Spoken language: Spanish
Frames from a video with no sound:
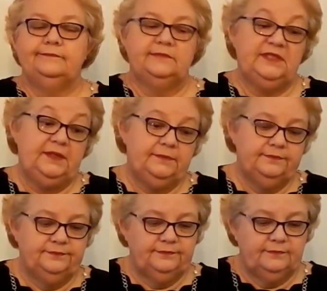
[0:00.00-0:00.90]
Sí.
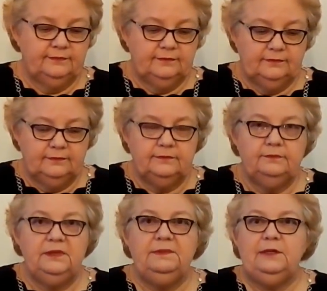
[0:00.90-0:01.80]

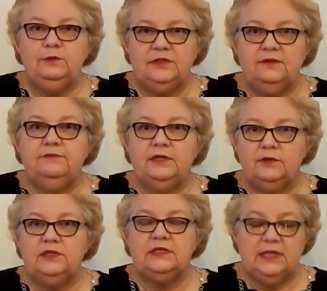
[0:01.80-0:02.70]
Mi pregunta fue
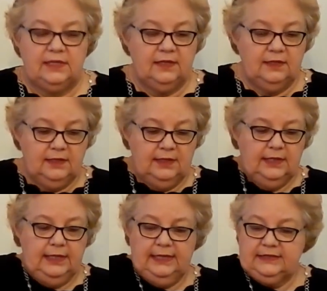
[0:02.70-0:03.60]
contestada.
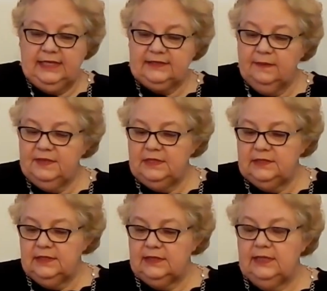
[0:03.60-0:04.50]
Las cartas me
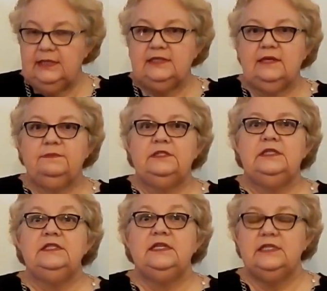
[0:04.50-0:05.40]
dicen que él está
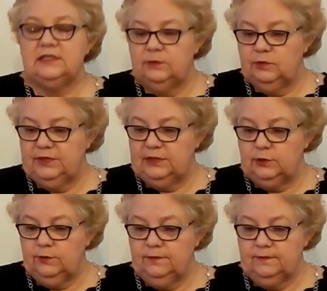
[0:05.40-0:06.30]
presente en este
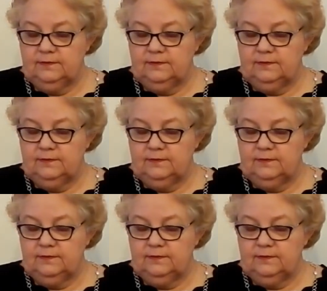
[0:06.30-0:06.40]
momento